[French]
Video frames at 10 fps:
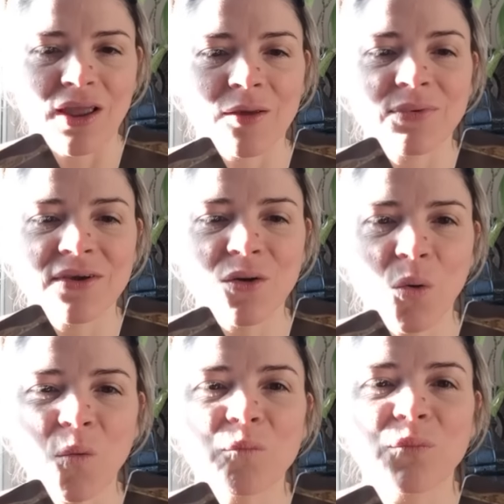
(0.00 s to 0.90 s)
eh
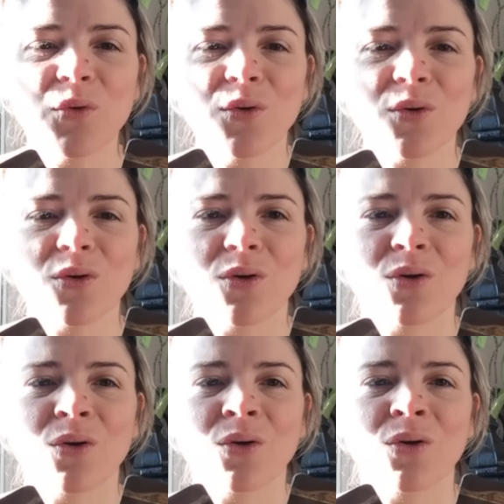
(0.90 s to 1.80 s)
bien, on peut
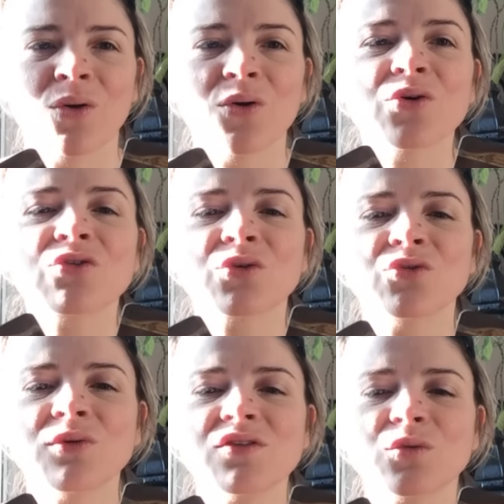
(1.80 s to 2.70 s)
euh,
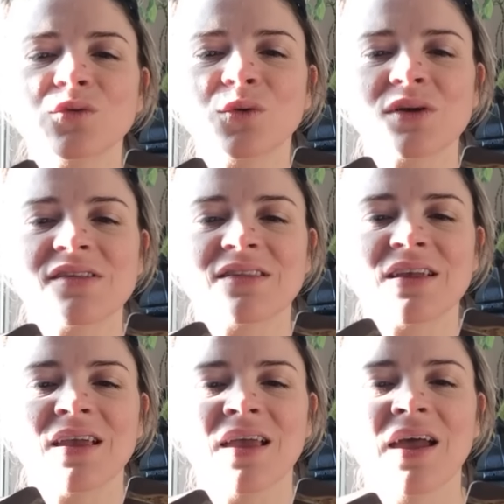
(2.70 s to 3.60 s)
aujourd'hui
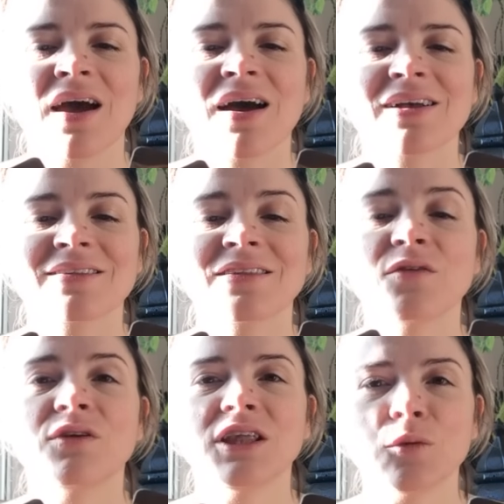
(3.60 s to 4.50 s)
s'autoriser à
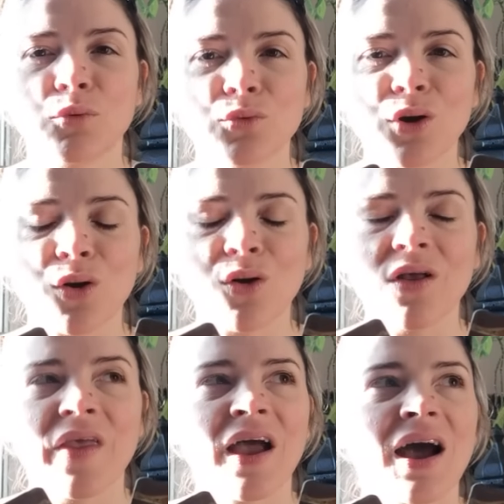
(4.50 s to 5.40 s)
s'éveiller plus grand,
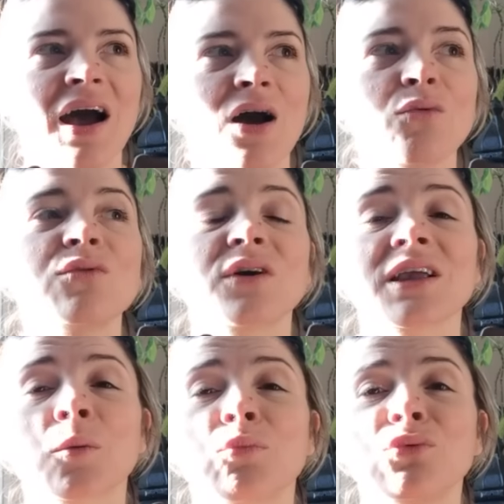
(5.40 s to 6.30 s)
à
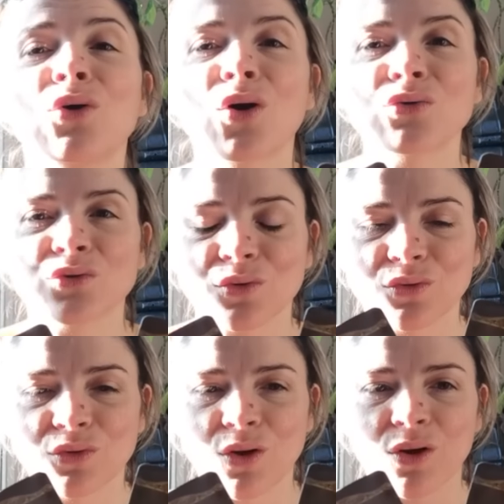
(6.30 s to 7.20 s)
ouvrir plus grand
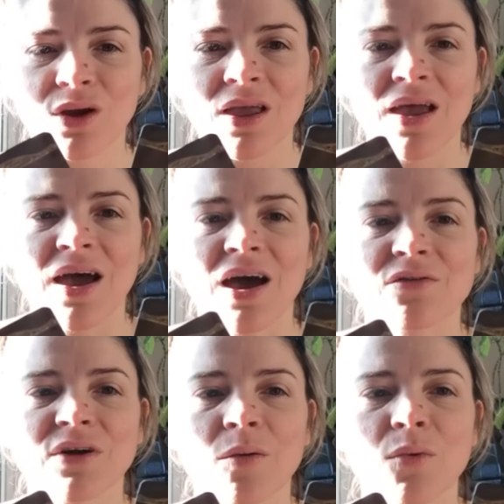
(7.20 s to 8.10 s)
notre cœur,
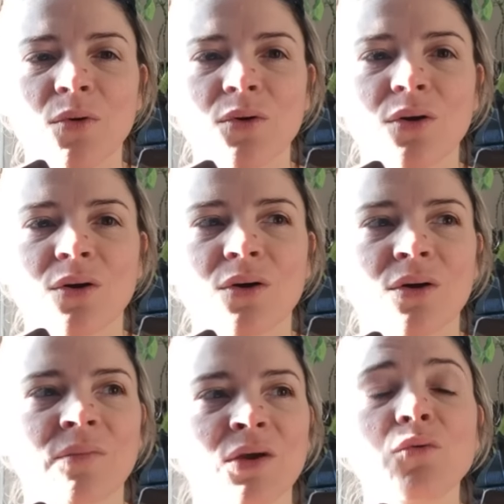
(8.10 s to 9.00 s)
à vraiment
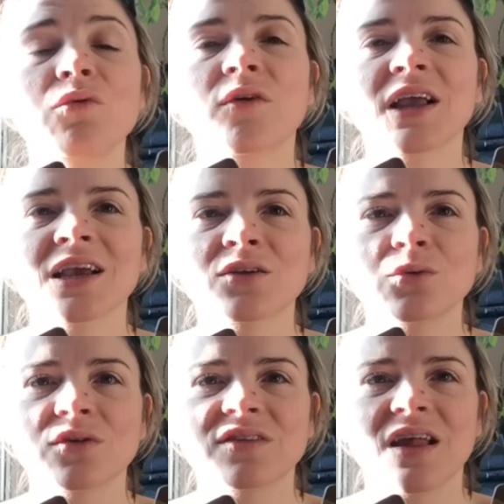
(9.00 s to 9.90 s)
euh, ouvrir
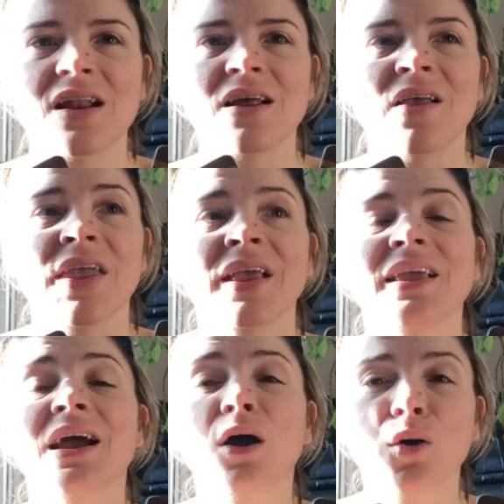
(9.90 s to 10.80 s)
nos ailes
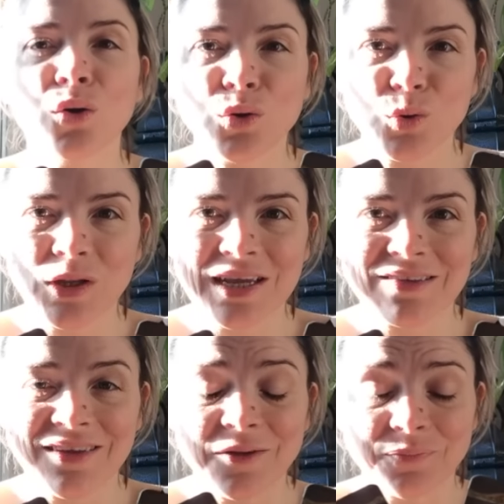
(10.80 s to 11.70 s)
et à
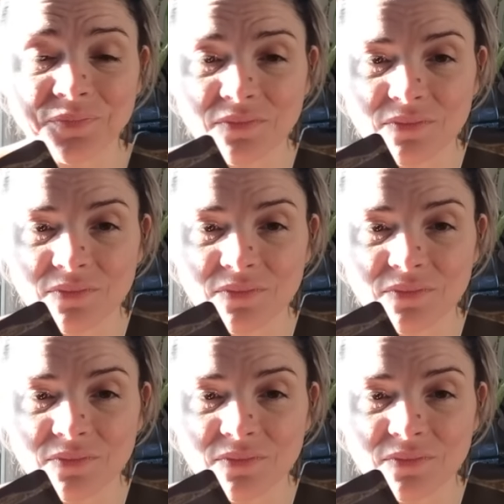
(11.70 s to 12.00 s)
reconnecter